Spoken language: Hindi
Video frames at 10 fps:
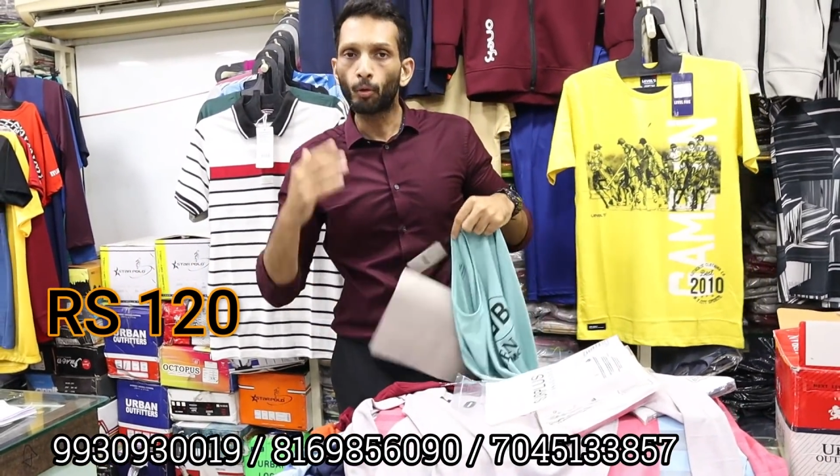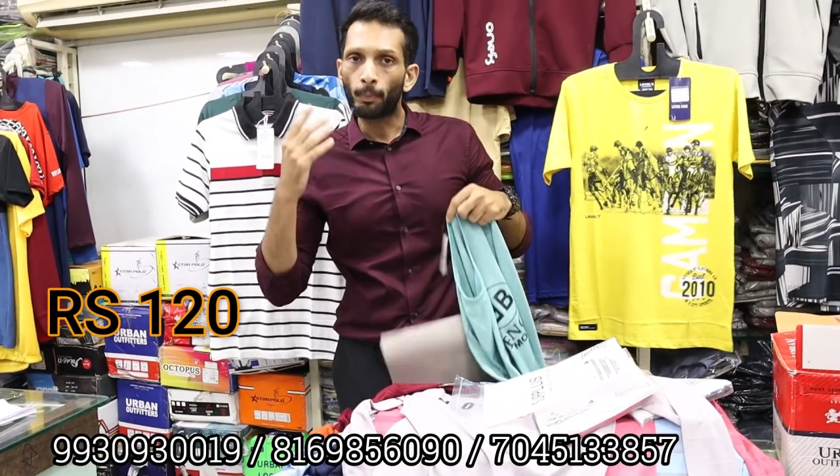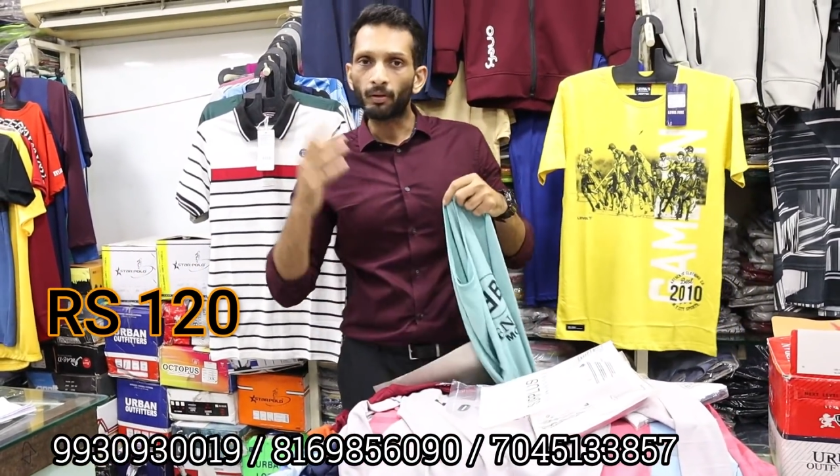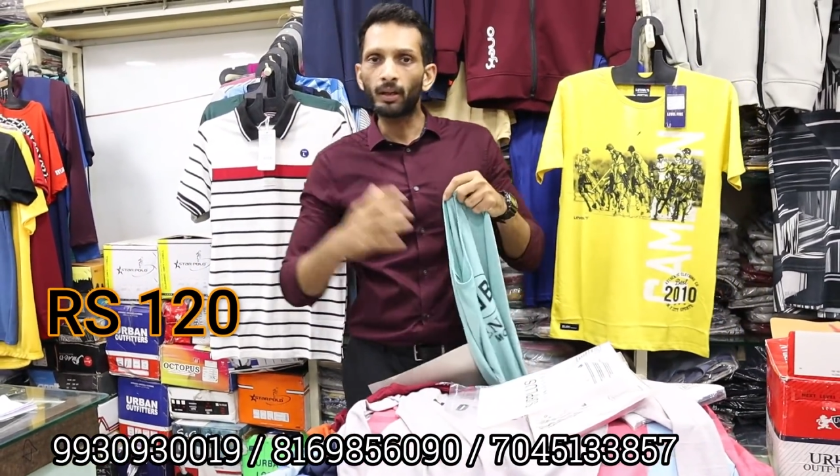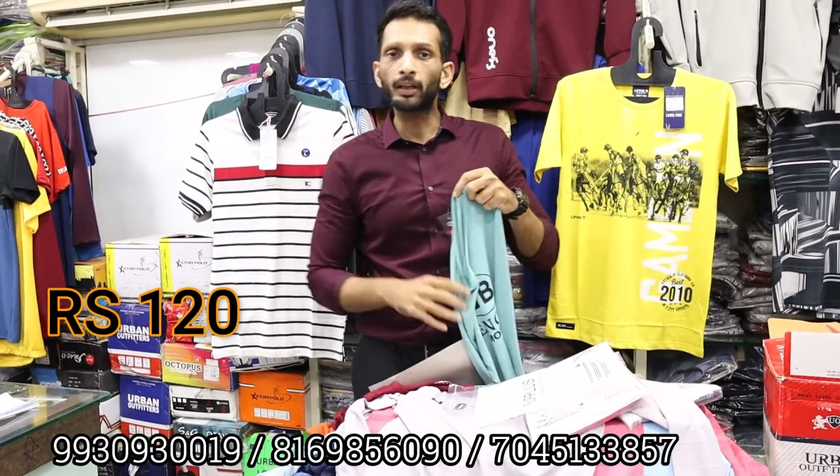
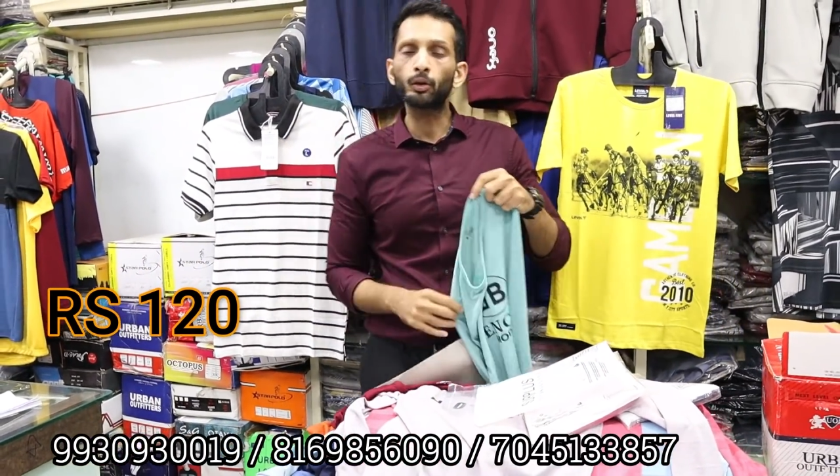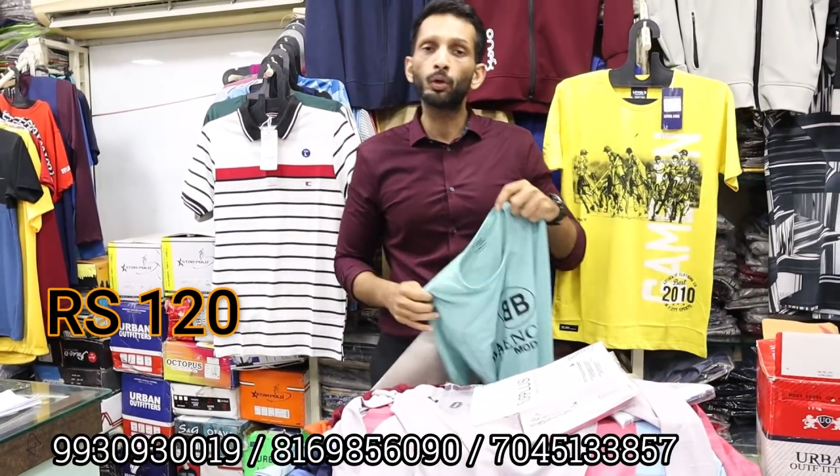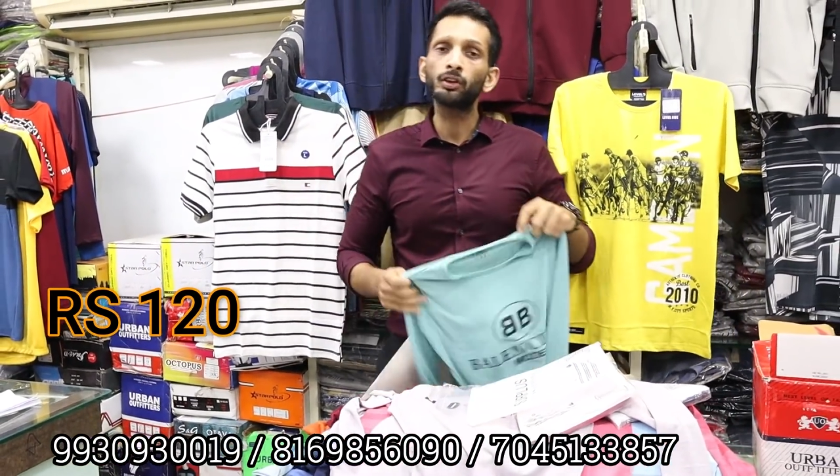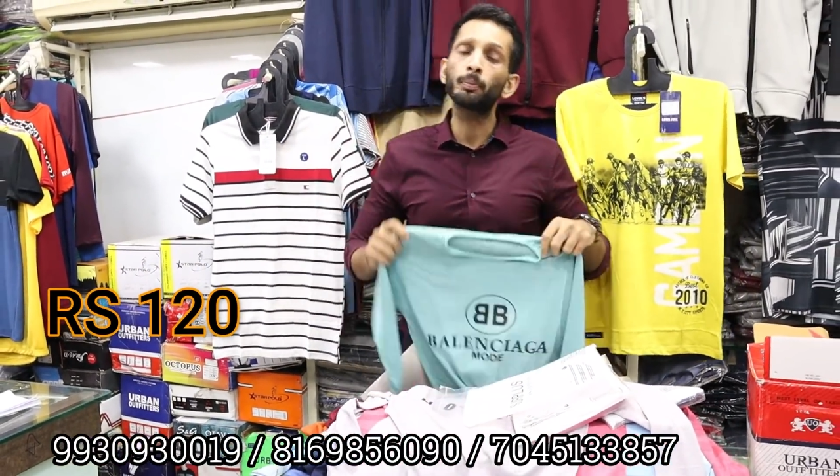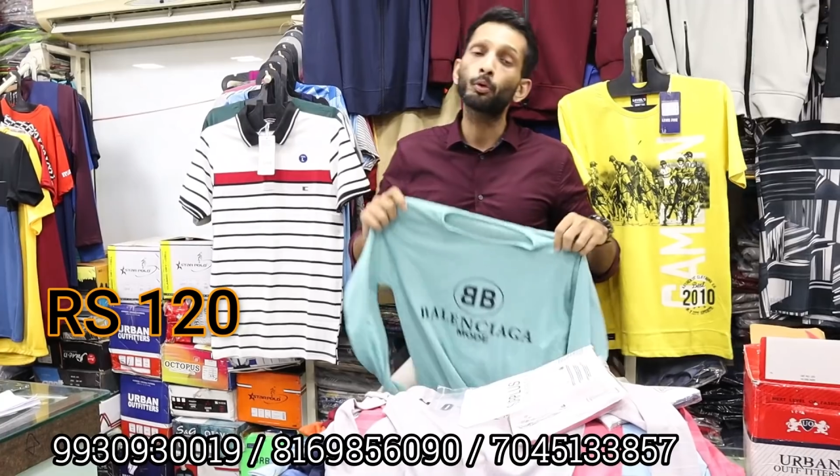ऊपर वाले की
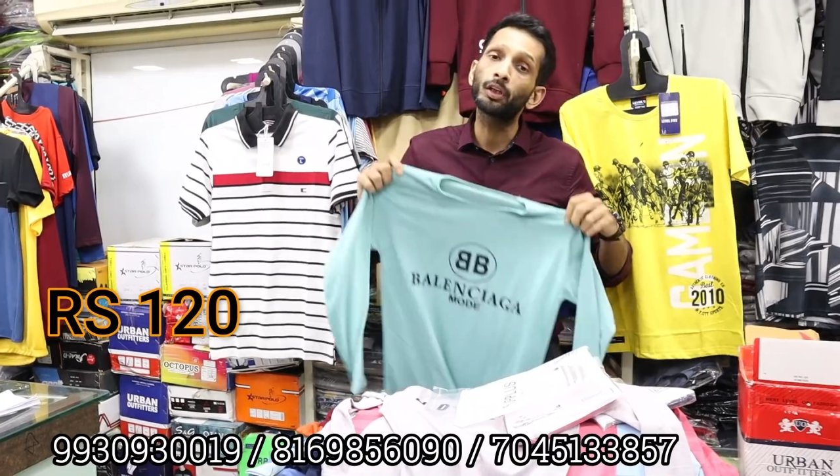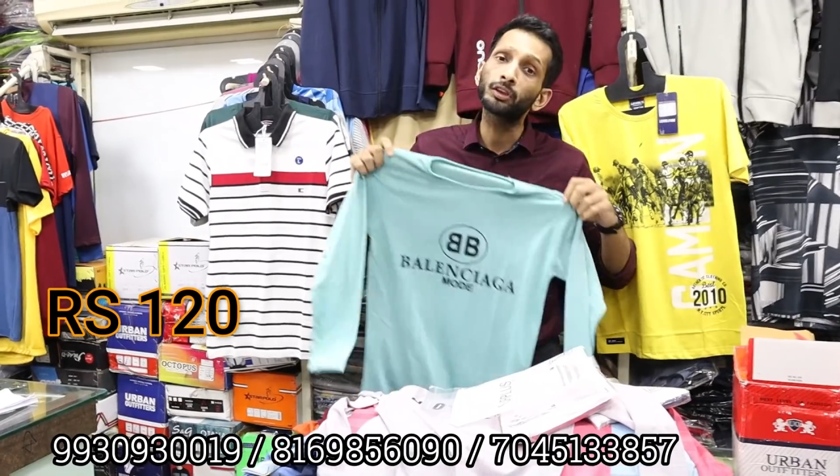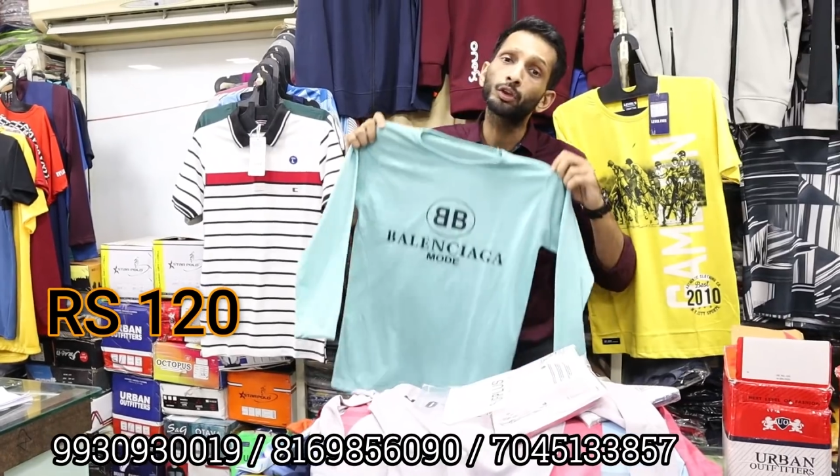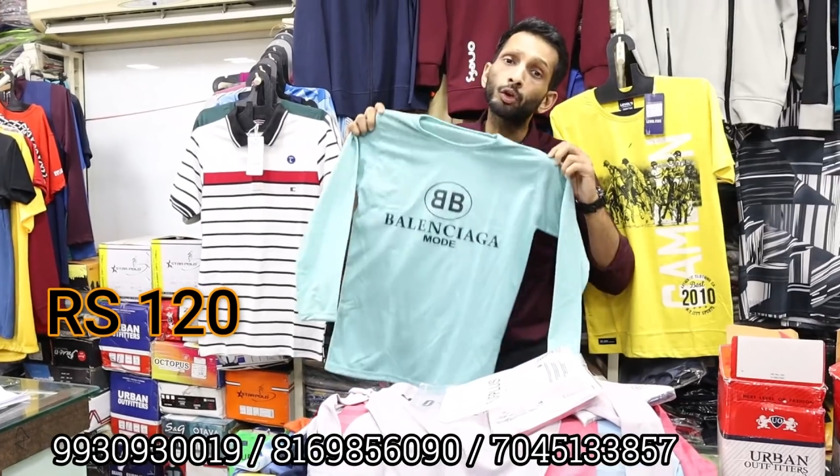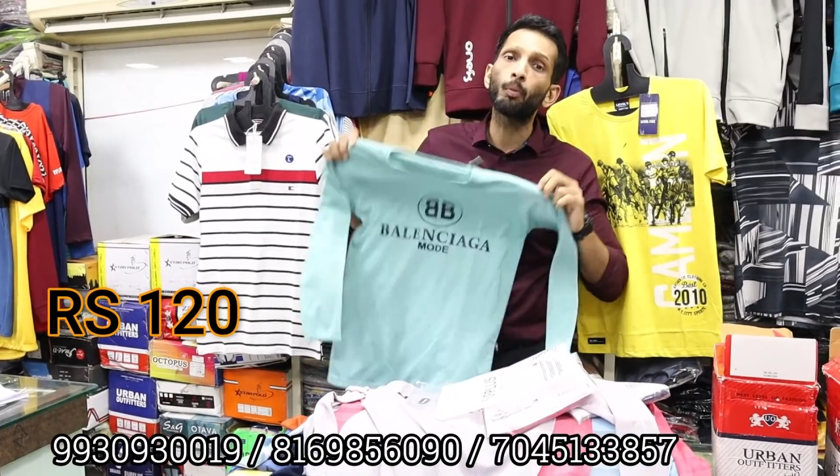दुआ से प्रोडक्शन